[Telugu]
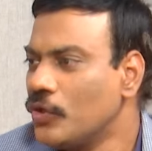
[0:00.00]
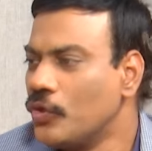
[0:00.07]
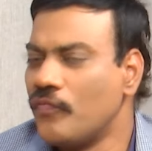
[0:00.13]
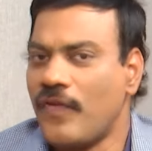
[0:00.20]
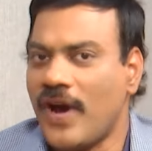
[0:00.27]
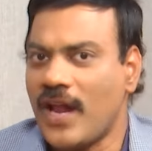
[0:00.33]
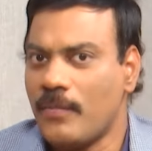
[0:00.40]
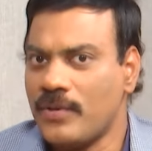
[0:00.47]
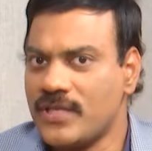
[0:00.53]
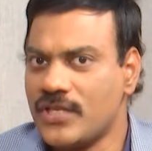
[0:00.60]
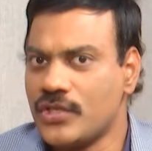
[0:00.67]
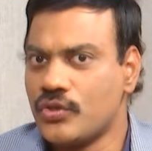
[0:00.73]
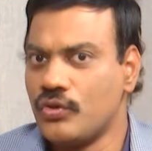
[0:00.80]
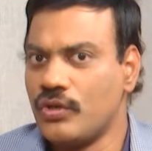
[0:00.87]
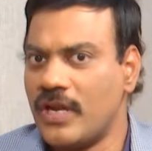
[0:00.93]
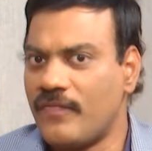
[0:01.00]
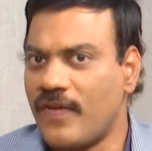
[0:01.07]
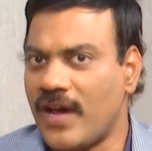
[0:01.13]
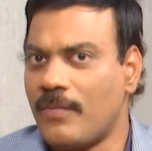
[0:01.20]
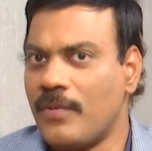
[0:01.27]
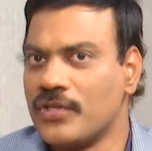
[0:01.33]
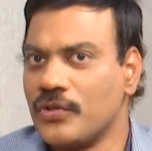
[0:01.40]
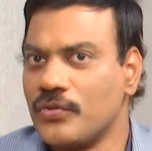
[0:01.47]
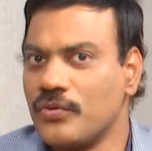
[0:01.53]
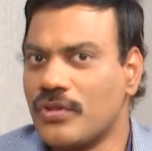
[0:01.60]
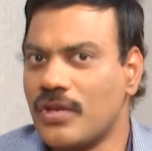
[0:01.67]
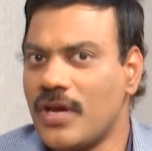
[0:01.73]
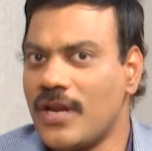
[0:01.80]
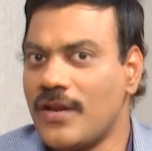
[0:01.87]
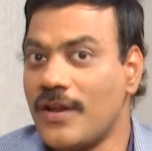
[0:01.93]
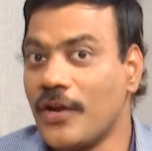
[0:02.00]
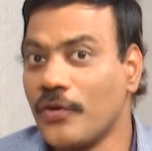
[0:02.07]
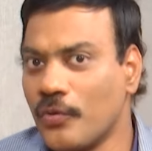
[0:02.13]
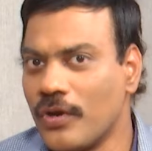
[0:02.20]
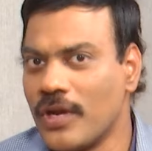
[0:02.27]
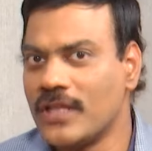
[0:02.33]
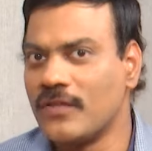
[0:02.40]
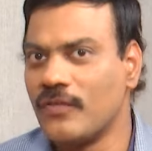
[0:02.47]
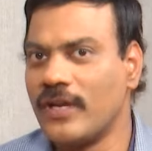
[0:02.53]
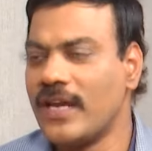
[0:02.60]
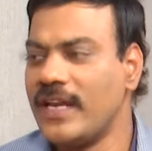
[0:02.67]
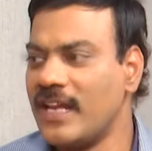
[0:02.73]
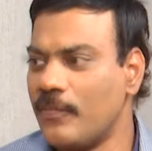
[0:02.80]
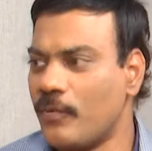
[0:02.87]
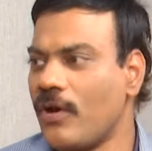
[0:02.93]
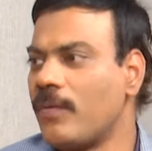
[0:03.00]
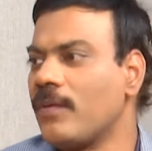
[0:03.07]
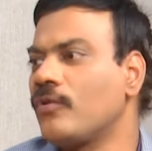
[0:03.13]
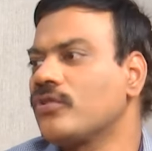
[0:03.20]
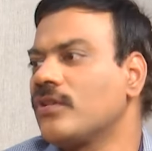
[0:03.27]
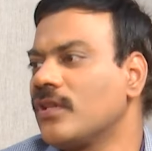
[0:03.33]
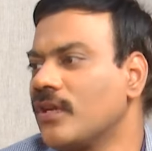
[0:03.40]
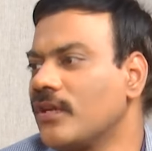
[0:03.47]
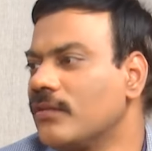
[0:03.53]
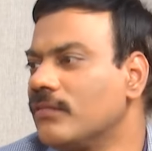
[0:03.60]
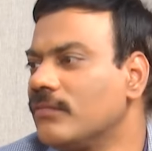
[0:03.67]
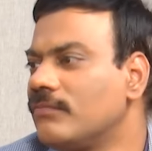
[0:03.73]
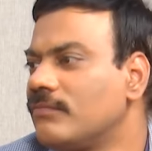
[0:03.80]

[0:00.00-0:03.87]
నువ్వు ఫార్మసిస్టు నేను ఫార్మా చదువుతున్నాను అని అనుకున్నంత వరకే నీకు ప్రాబ్లం వస్తుంది నీకు